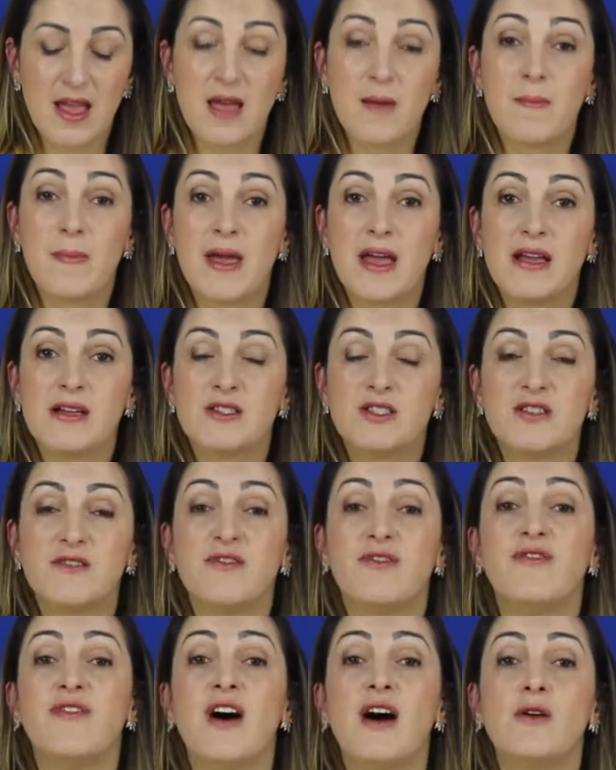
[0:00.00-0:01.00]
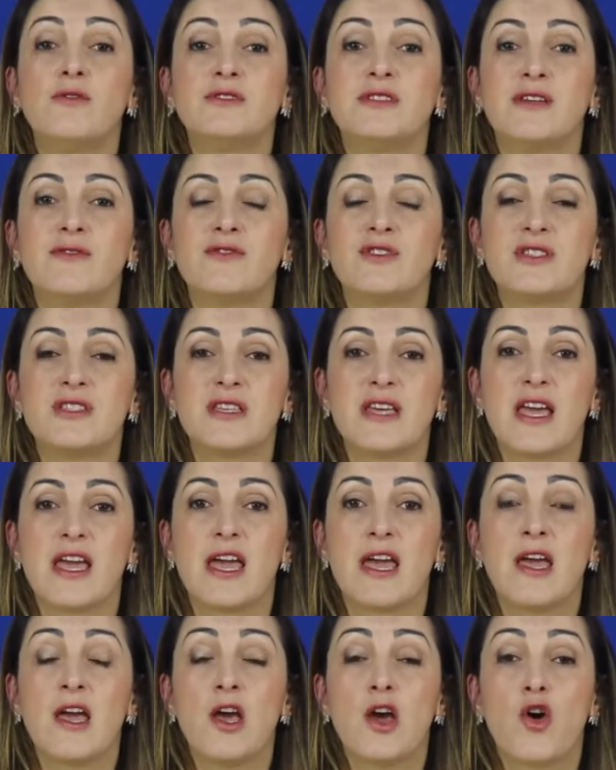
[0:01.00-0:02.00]
De repente, falta
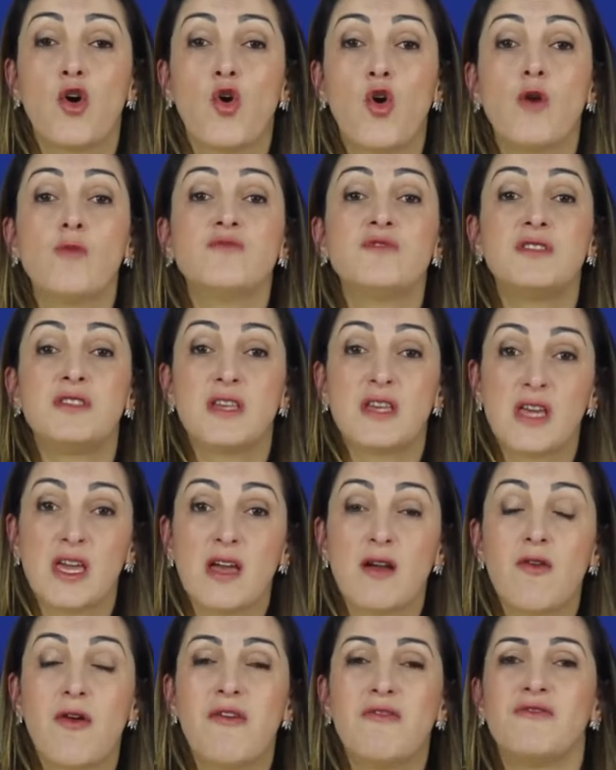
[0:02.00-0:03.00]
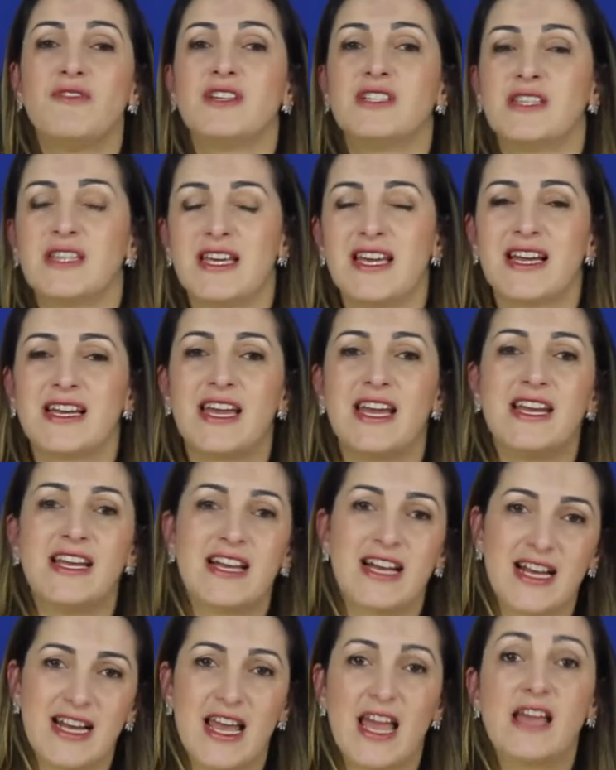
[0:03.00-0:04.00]
você conseguir converter
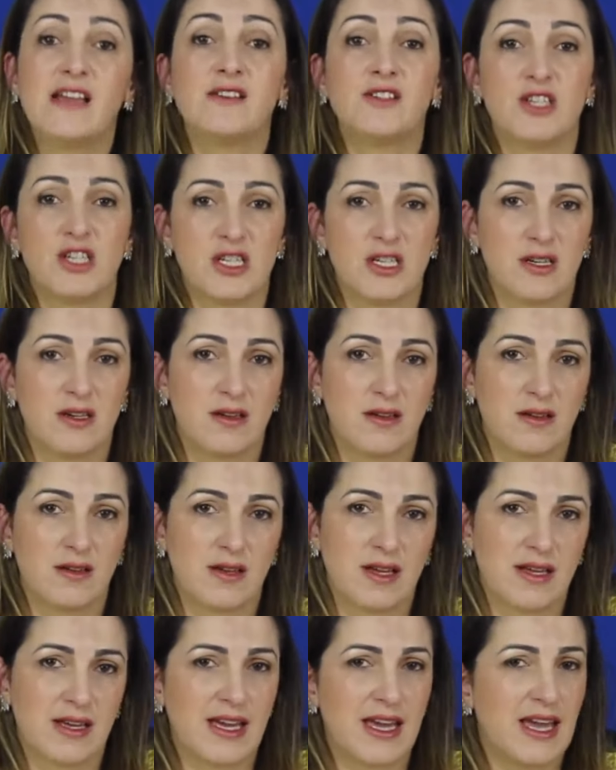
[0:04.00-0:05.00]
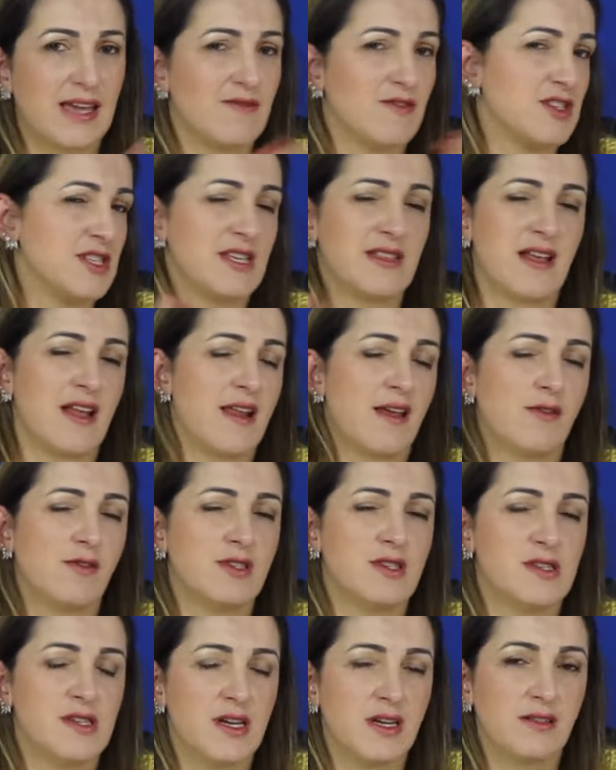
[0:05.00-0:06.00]
aquele cliente que você está
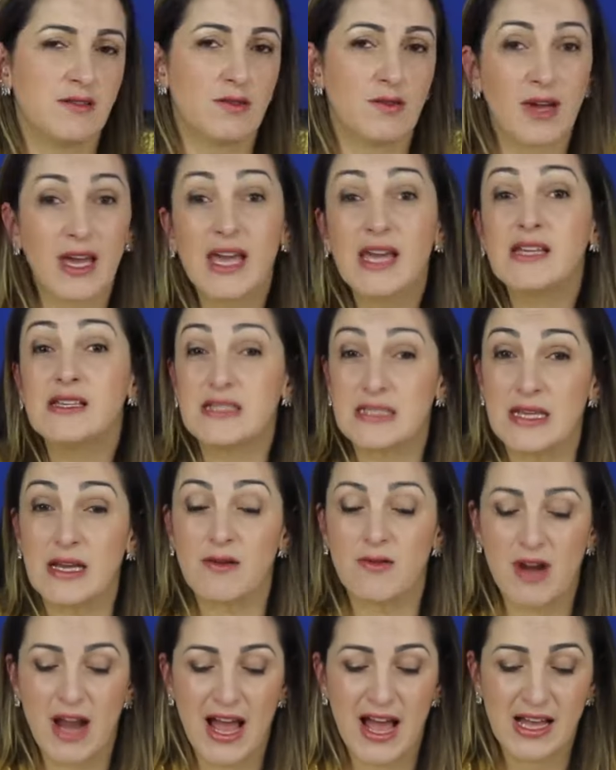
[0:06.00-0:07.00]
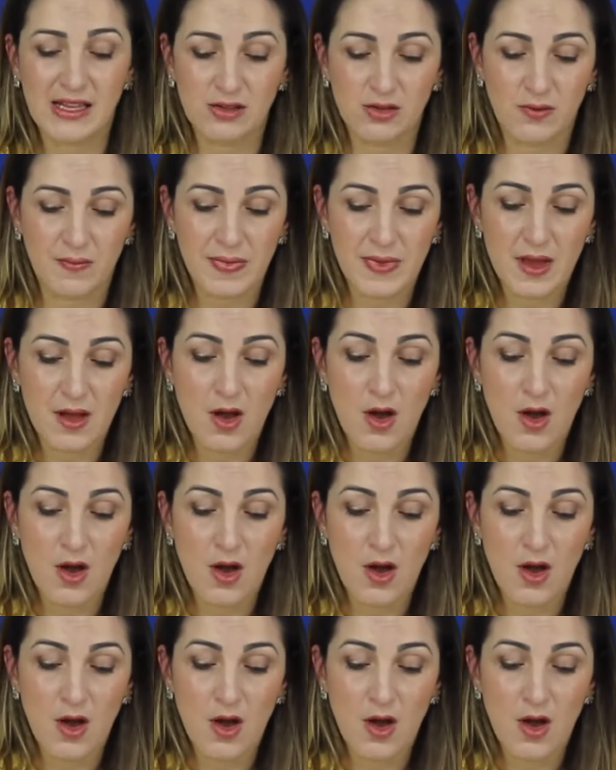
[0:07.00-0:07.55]
negociando em segurado?